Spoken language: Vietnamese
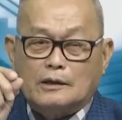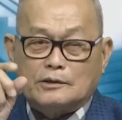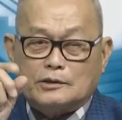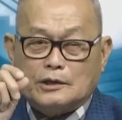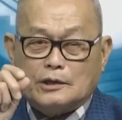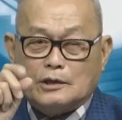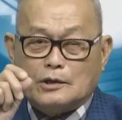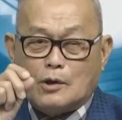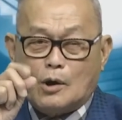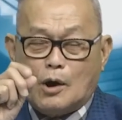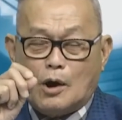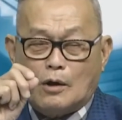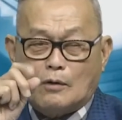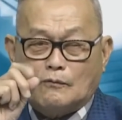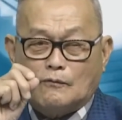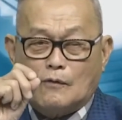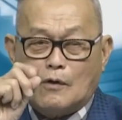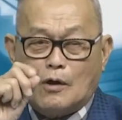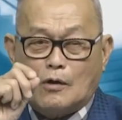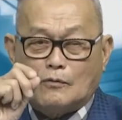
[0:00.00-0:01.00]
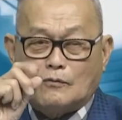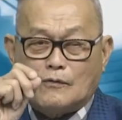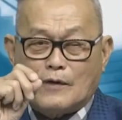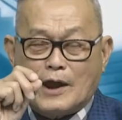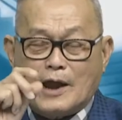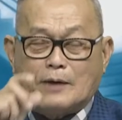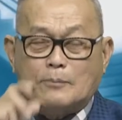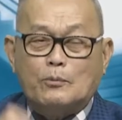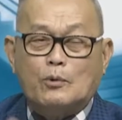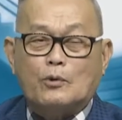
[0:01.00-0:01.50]
chỉ còn vỏn
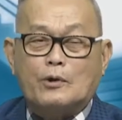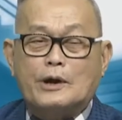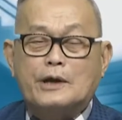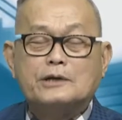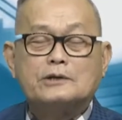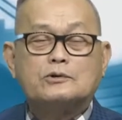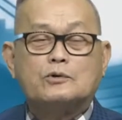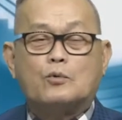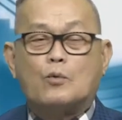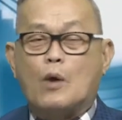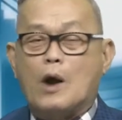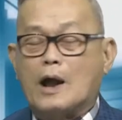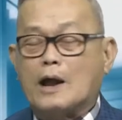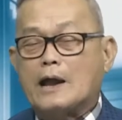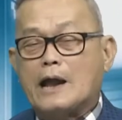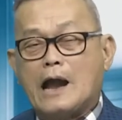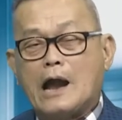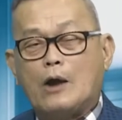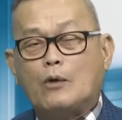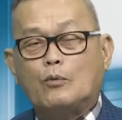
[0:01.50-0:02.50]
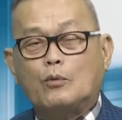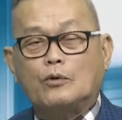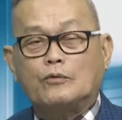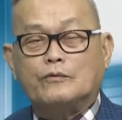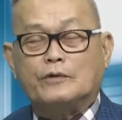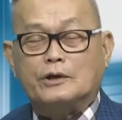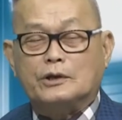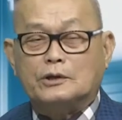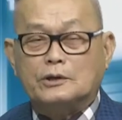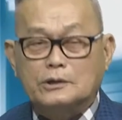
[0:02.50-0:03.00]
vẹn một ít quảng cáo quý
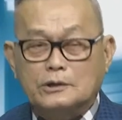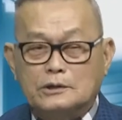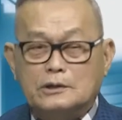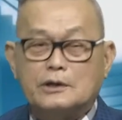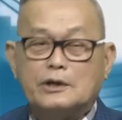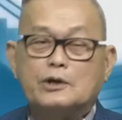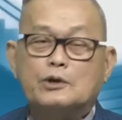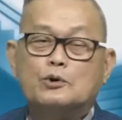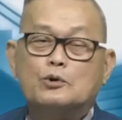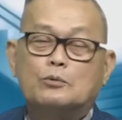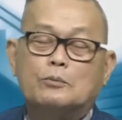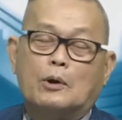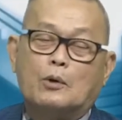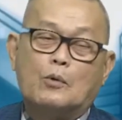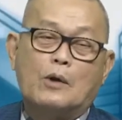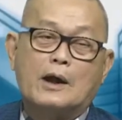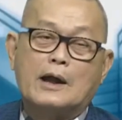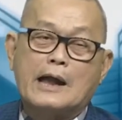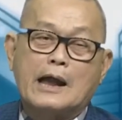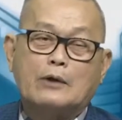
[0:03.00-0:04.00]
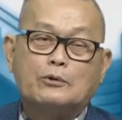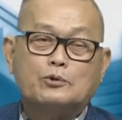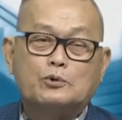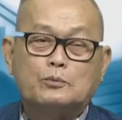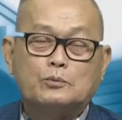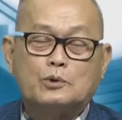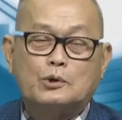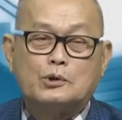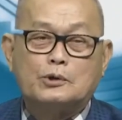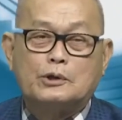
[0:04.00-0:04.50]
vị thương yêu mà quảng cáo
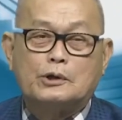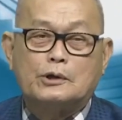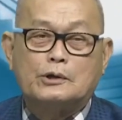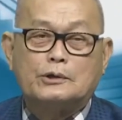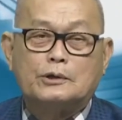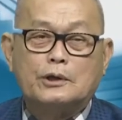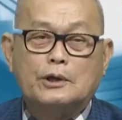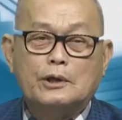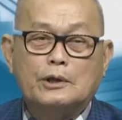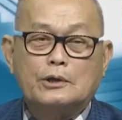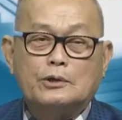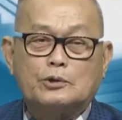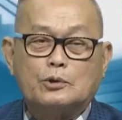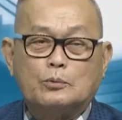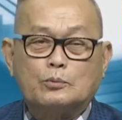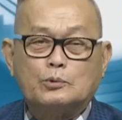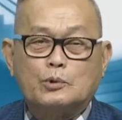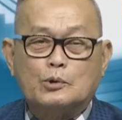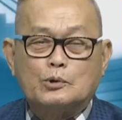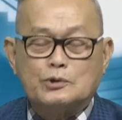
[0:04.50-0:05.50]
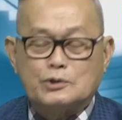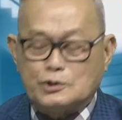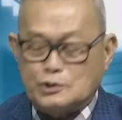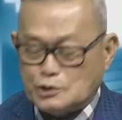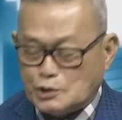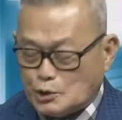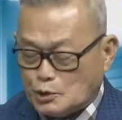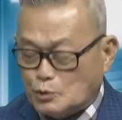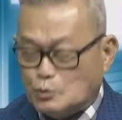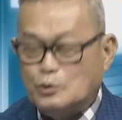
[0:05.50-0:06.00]
chúng tôi thôi chúng tôi
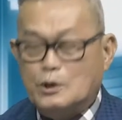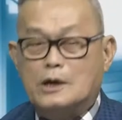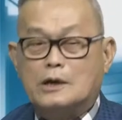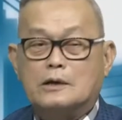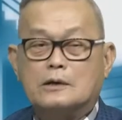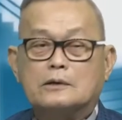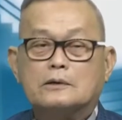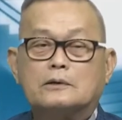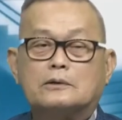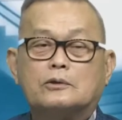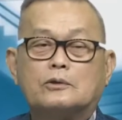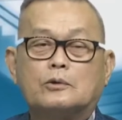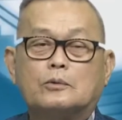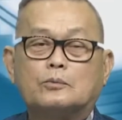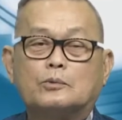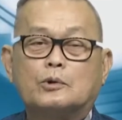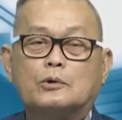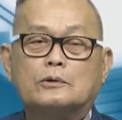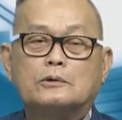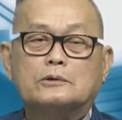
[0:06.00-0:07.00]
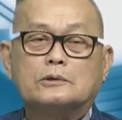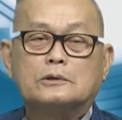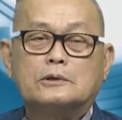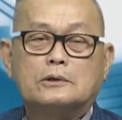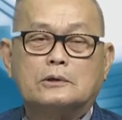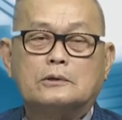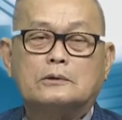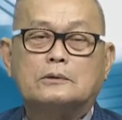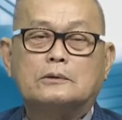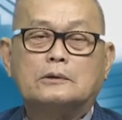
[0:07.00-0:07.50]
chịu đựng chúng tôi
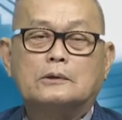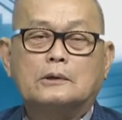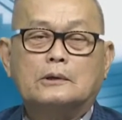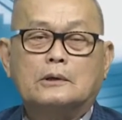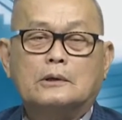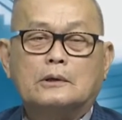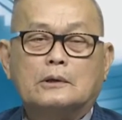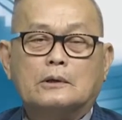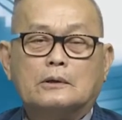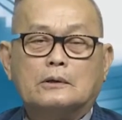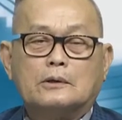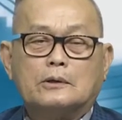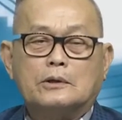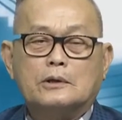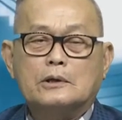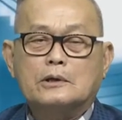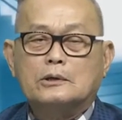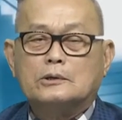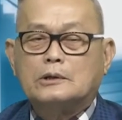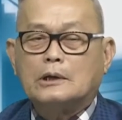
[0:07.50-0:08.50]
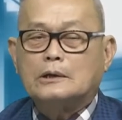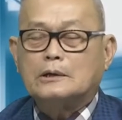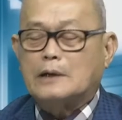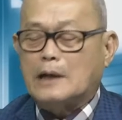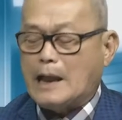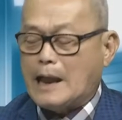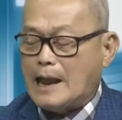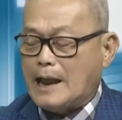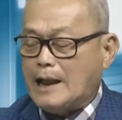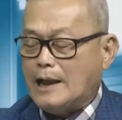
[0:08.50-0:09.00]
đương như tất
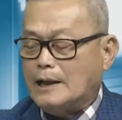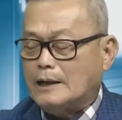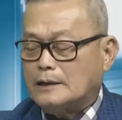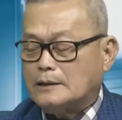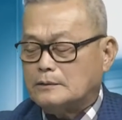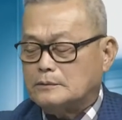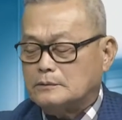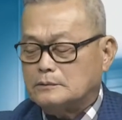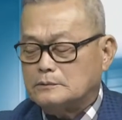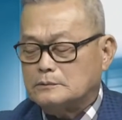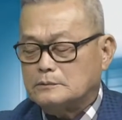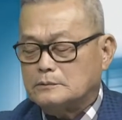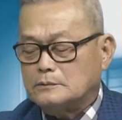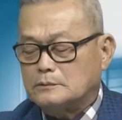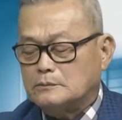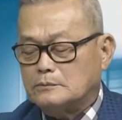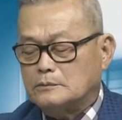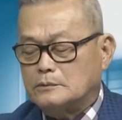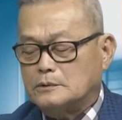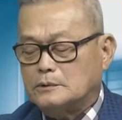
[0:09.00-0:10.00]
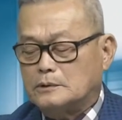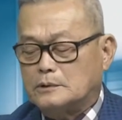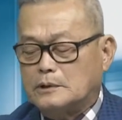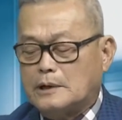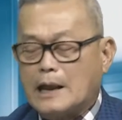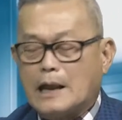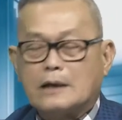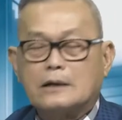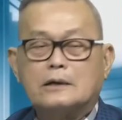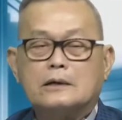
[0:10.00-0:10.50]
cả
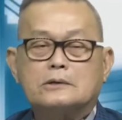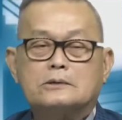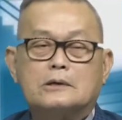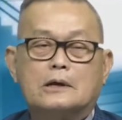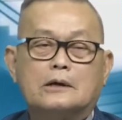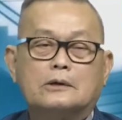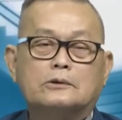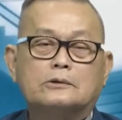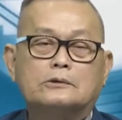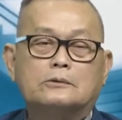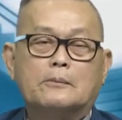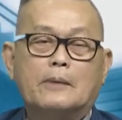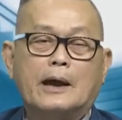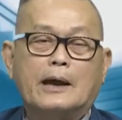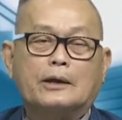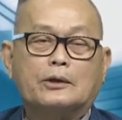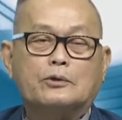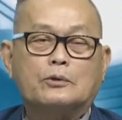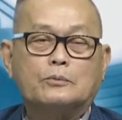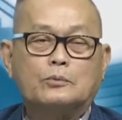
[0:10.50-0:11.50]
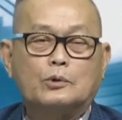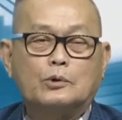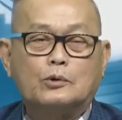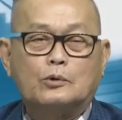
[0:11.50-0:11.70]
các cơ sở thương mại chúng tôi